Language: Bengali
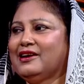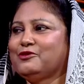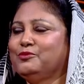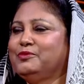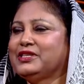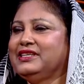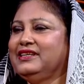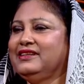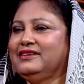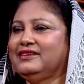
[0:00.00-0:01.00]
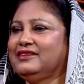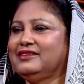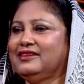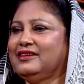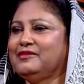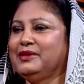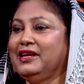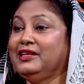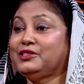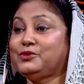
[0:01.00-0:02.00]
খুব বেশি মানে
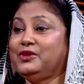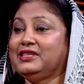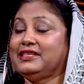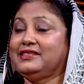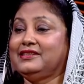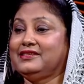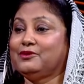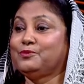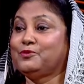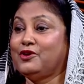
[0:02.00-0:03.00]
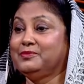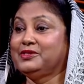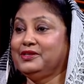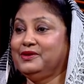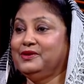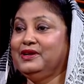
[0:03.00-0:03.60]
স্কুলে যাতায়াতটা খুব কম ছিল